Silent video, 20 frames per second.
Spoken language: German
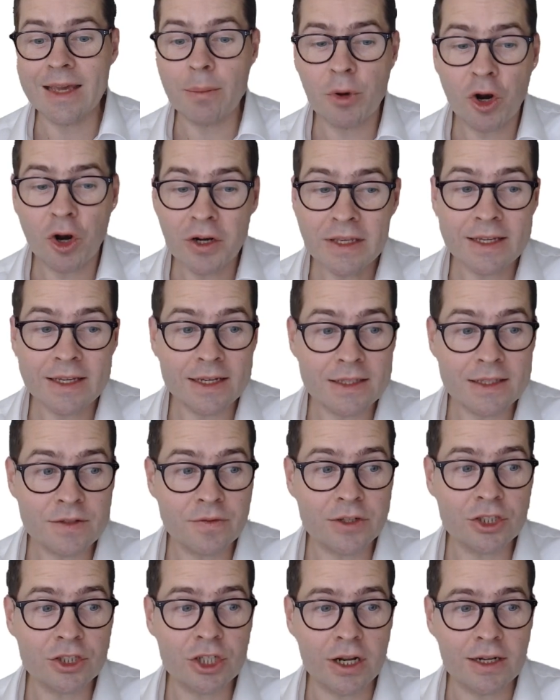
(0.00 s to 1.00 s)
habe noch nicht ganz
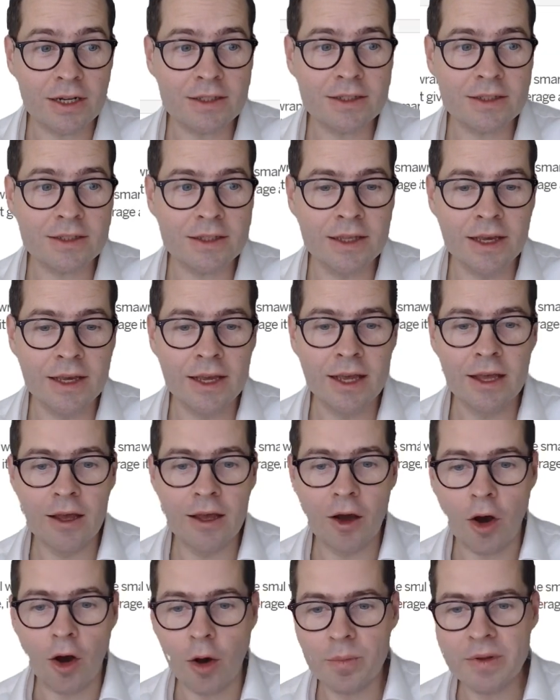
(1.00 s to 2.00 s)
verstanden,
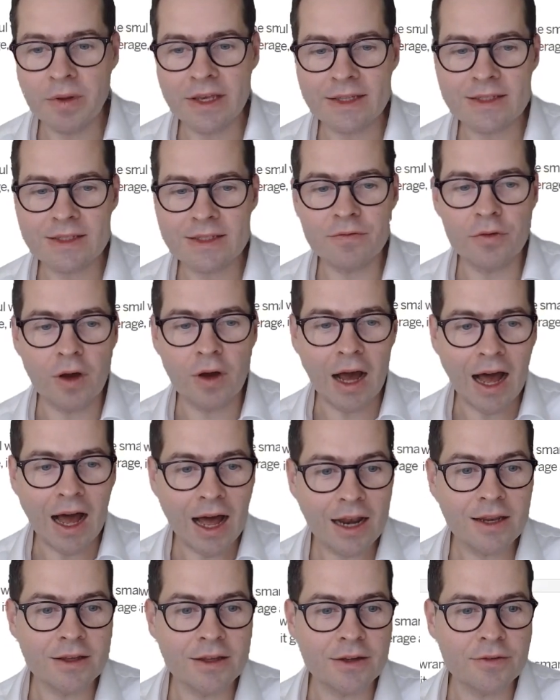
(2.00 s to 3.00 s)
ob jetzt für
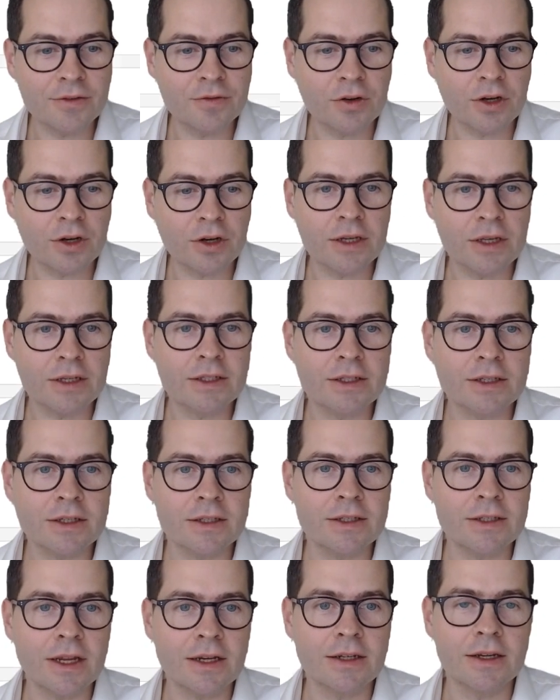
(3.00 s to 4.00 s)
alle wirklich
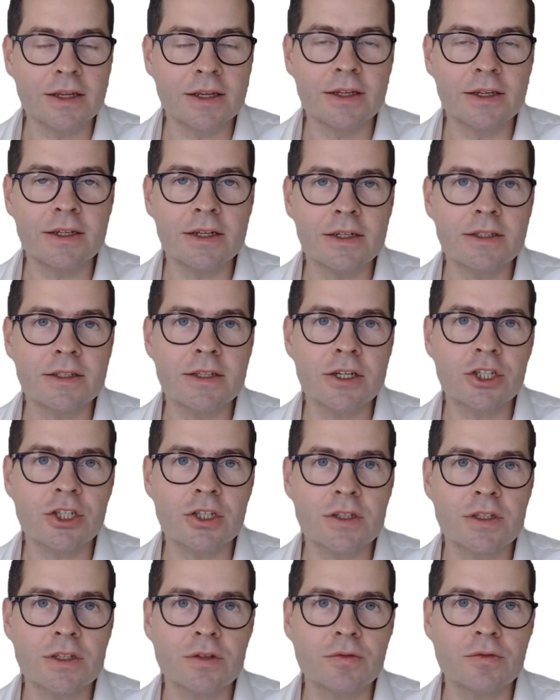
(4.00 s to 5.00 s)
äh, dann hinter die
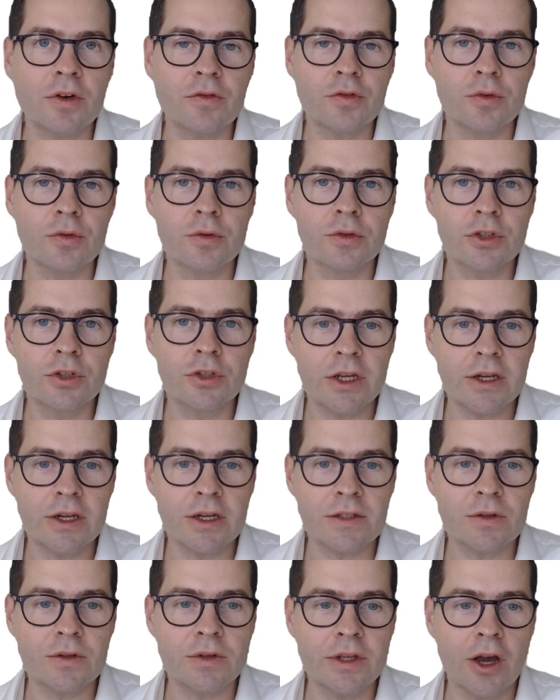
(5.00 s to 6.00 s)
Sessions zur Verfügung stehen,
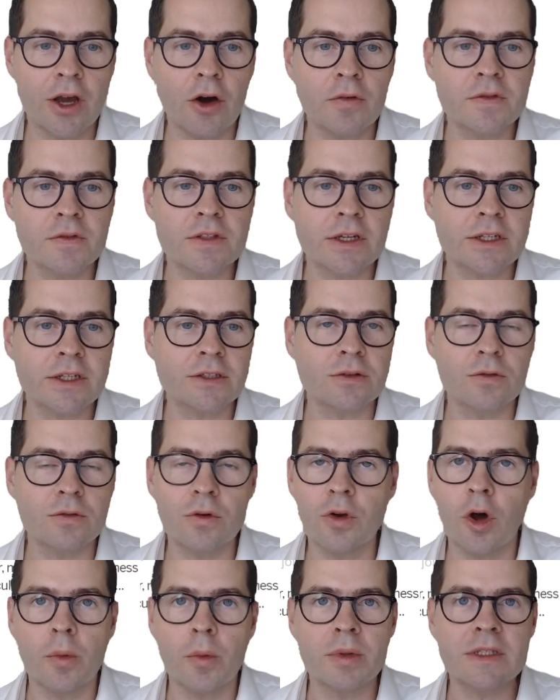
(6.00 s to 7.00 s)
also die Aufzeichnung
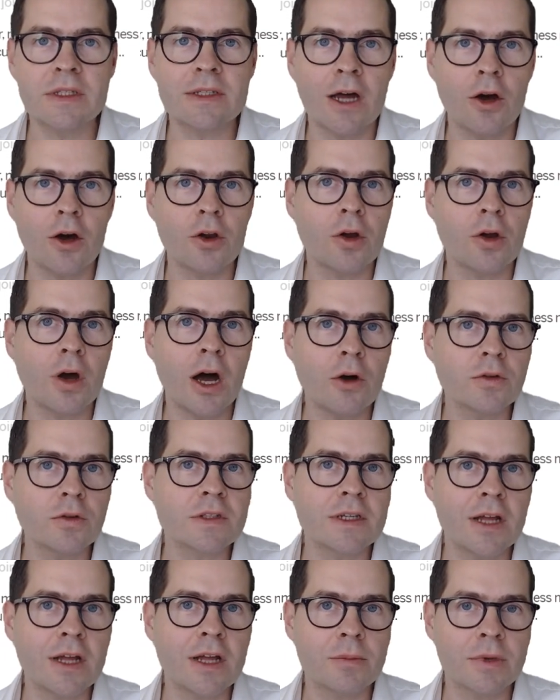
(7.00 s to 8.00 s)
oder ob es da auch noch
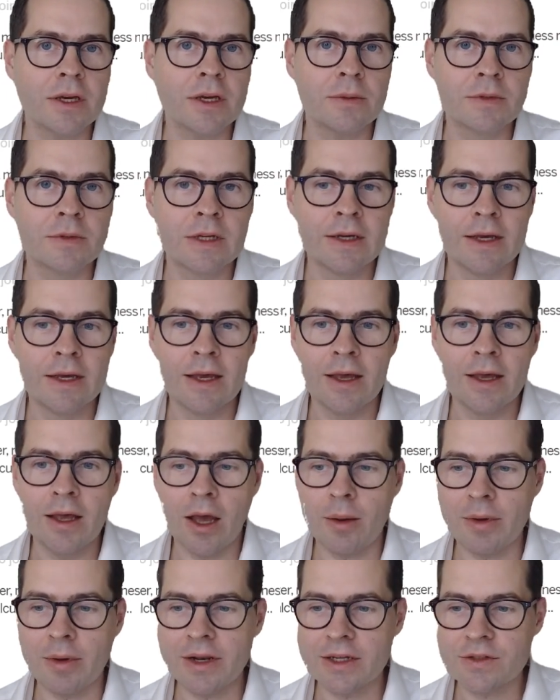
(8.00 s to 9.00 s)
Ausnahmen gibt.
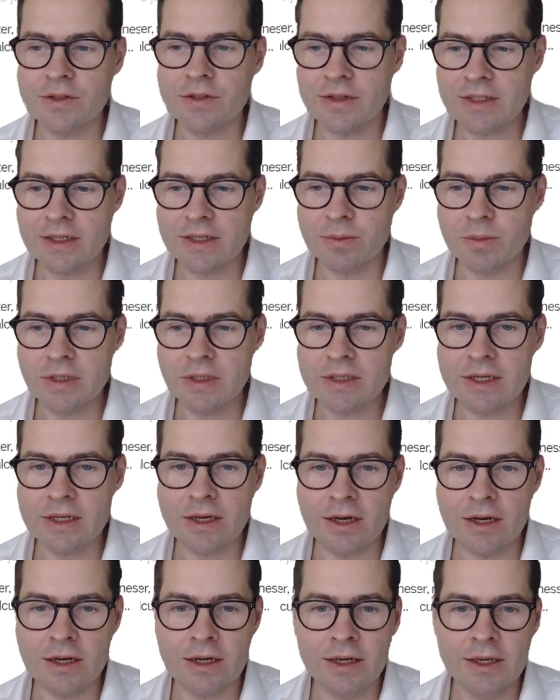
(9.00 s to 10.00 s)
Aber das, was ich
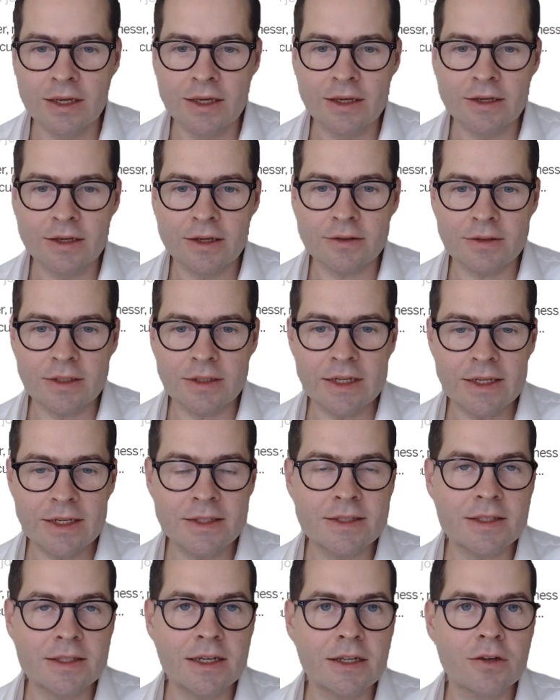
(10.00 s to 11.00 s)
bisher äh,
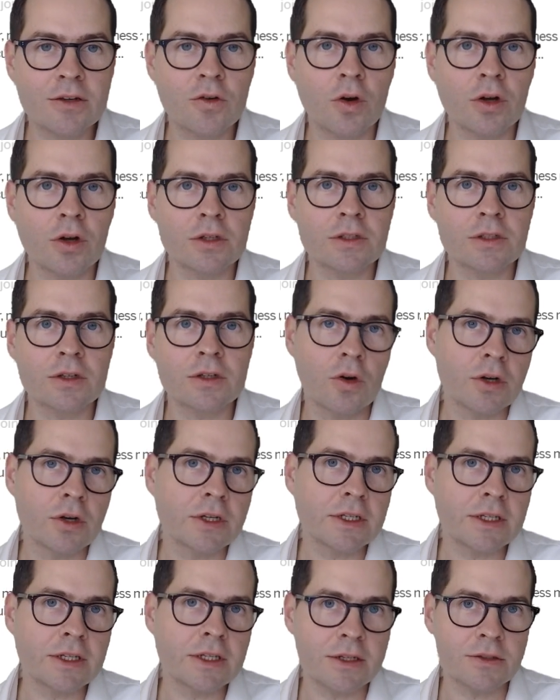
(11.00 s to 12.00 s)
nicht sehen konnte, konnte
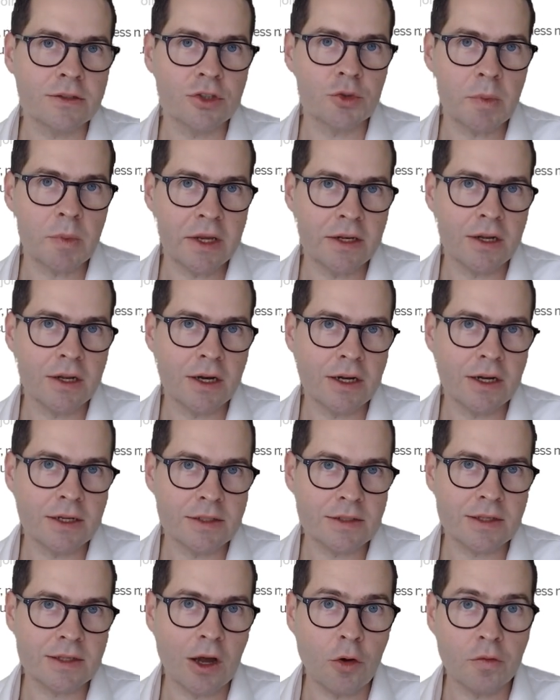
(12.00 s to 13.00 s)
ich dann später
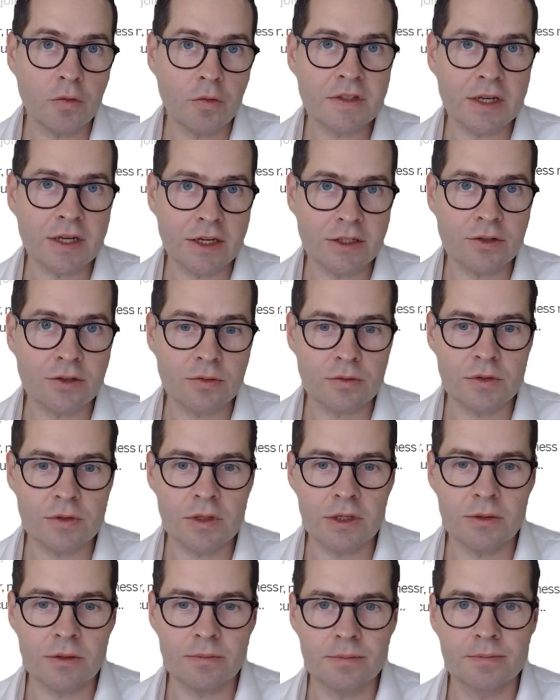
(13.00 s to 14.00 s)
als Aufzeichnung
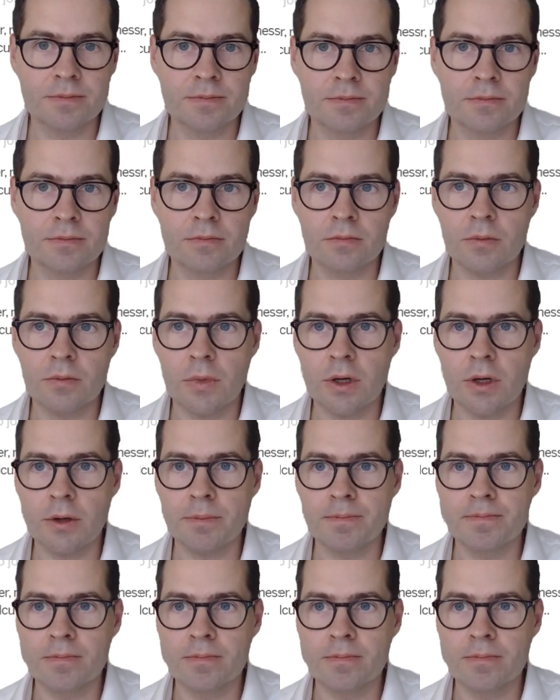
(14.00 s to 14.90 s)
sehen. Ja.